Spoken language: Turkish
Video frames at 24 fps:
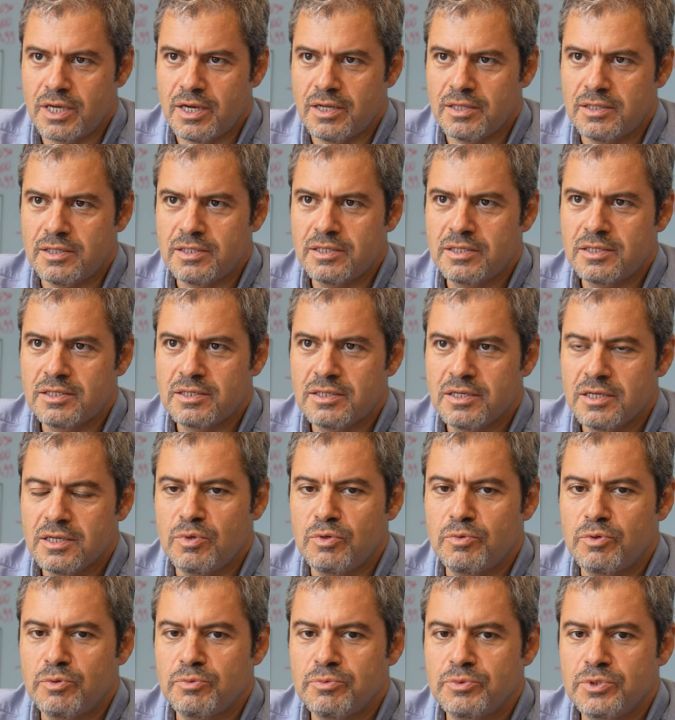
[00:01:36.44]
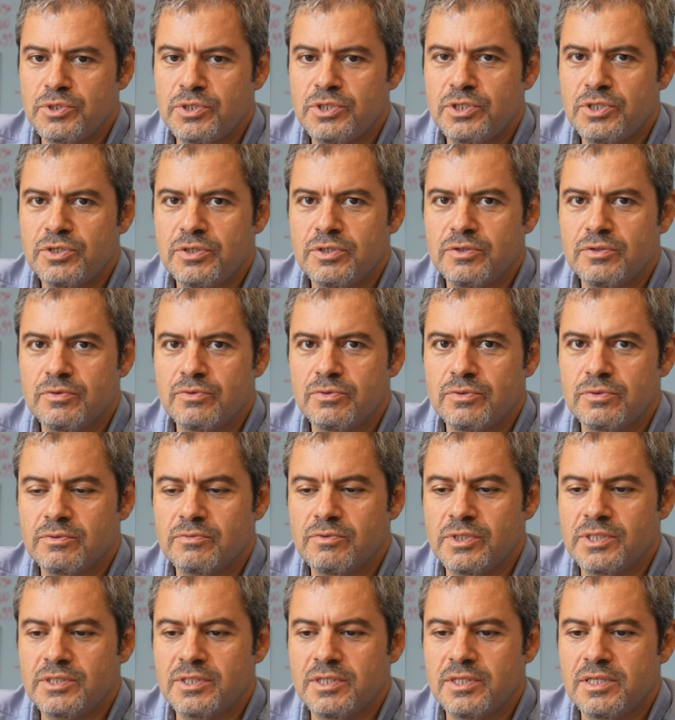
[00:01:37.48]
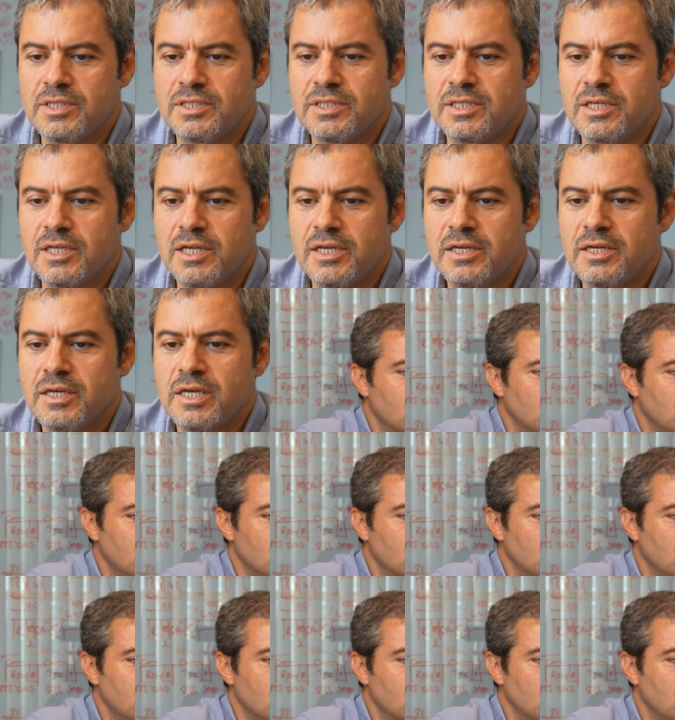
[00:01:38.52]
geldik babamın işi vesilesiyle.